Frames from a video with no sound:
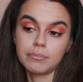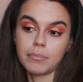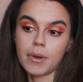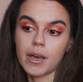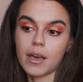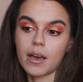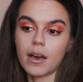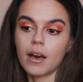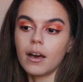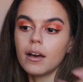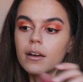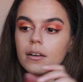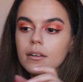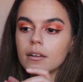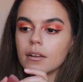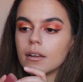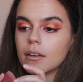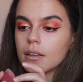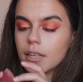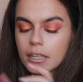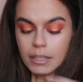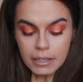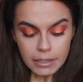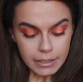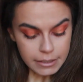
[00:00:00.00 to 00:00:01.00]
Bayağı
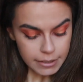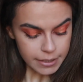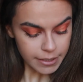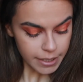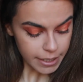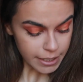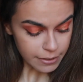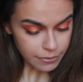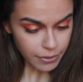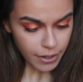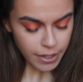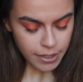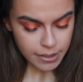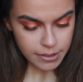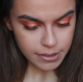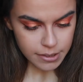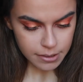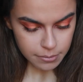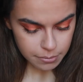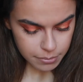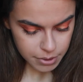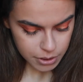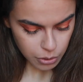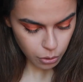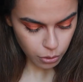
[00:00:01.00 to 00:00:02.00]
keyif
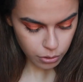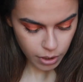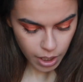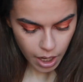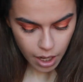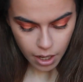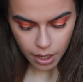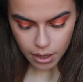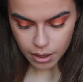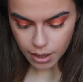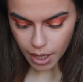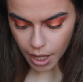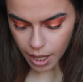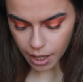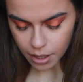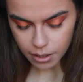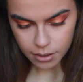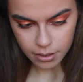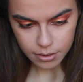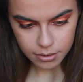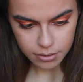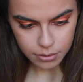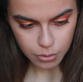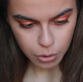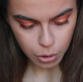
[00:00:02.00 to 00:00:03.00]
aldığım bir olay. Allah
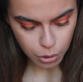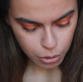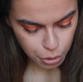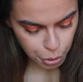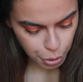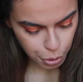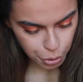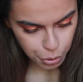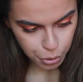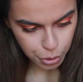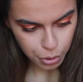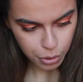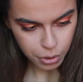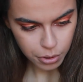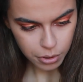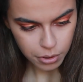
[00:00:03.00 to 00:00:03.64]
ne oluyor?